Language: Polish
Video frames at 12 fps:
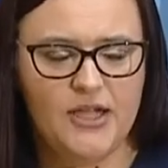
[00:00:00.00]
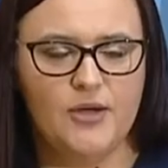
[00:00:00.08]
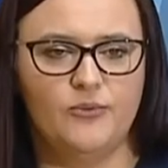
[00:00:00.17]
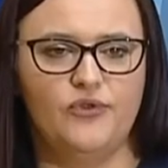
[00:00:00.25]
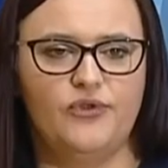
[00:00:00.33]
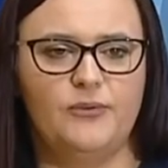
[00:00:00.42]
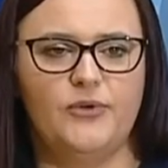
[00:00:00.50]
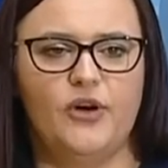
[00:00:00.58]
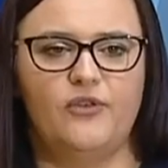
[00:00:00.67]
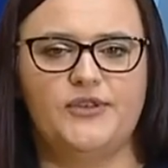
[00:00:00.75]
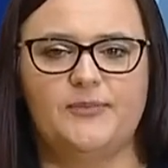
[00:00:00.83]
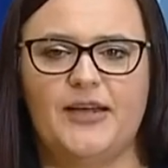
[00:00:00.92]
Mówimy o
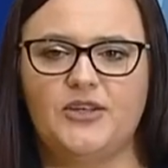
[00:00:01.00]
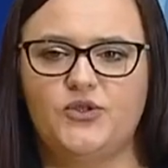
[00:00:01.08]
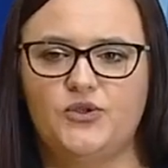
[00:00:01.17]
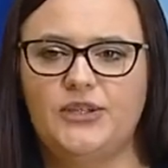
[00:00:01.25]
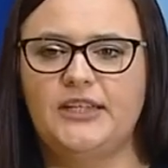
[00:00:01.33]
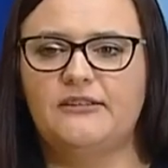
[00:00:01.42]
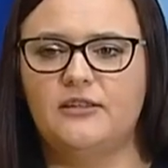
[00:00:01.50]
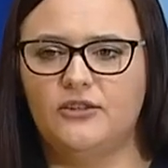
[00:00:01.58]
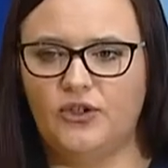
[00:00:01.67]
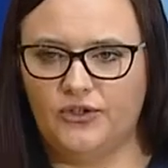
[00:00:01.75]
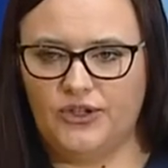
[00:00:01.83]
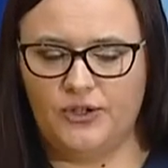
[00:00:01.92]
wsparciu nie
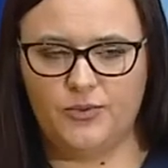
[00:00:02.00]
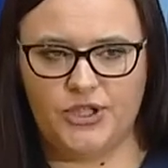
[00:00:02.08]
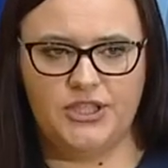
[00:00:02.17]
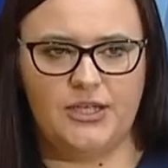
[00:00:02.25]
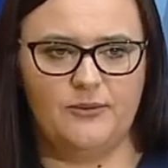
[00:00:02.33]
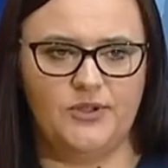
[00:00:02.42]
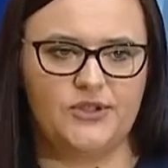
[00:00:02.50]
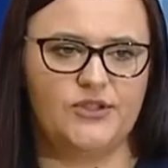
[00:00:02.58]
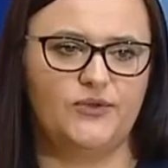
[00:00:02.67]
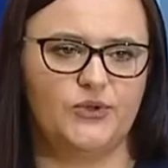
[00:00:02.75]
tylko tych przedsiębiorstw,